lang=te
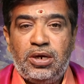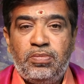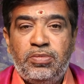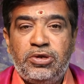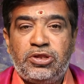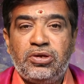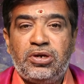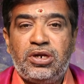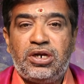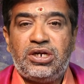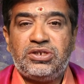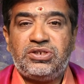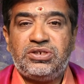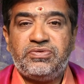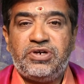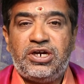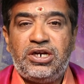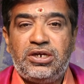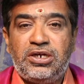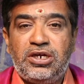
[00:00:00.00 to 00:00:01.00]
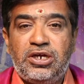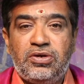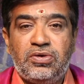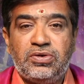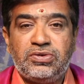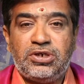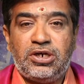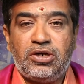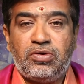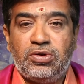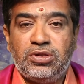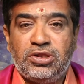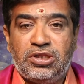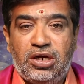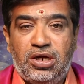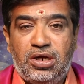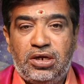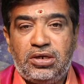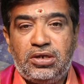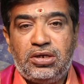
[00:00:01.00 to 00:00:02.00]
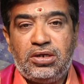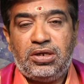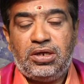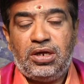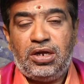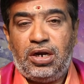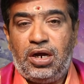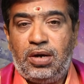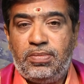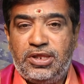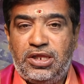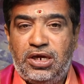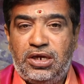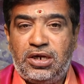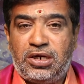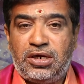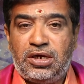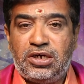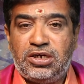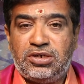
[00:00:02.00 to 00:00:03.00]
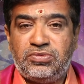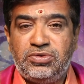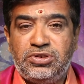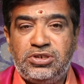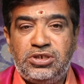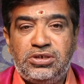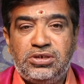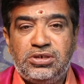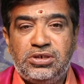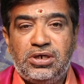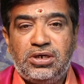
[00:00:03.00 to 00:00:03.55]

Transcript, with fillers: మిథున రాశి వారికి ఈ రోజున కొంత లాభదాయకంగా ఉంది